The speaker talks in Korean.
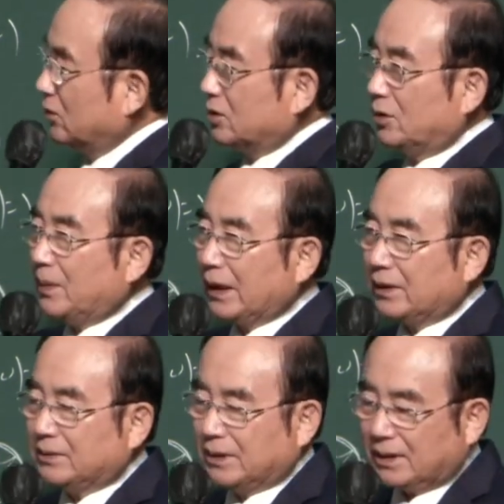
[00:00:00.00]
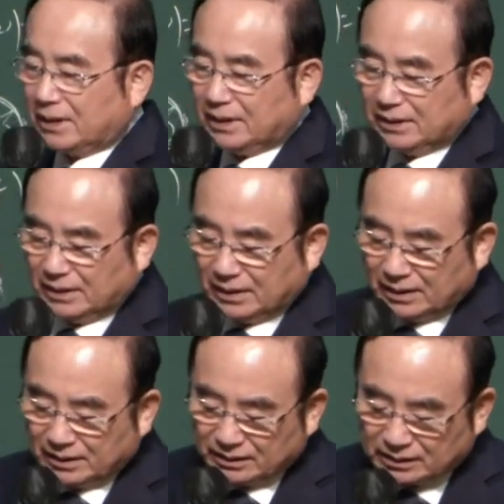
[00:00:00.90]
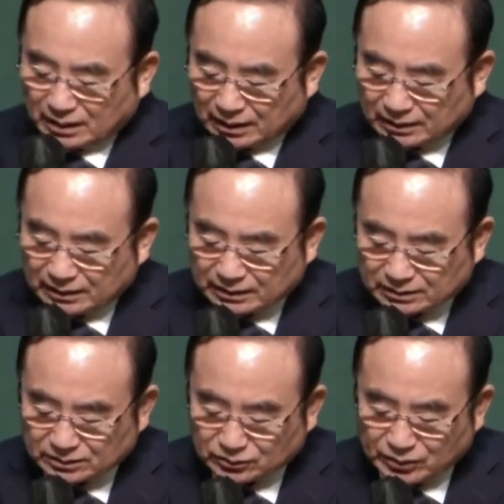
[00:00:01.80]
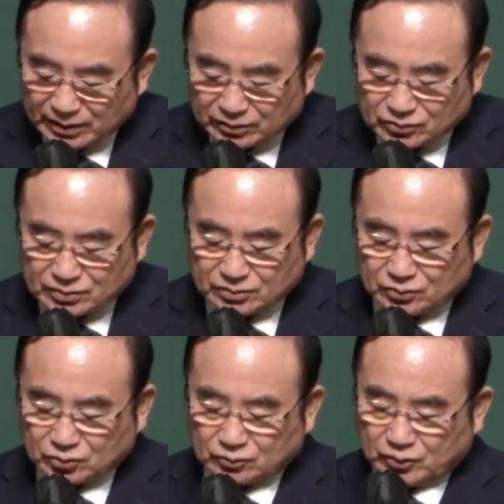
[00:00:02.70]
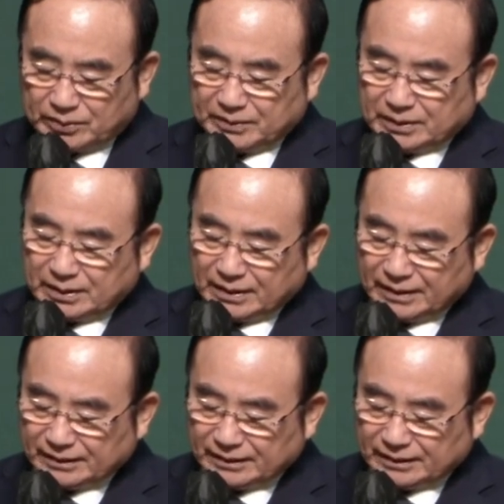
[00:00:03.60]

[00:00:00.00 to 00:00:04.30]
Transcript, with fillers: 도시로 바뀝니까? 이게 하나님께서 우리에게 주신 축복입니다.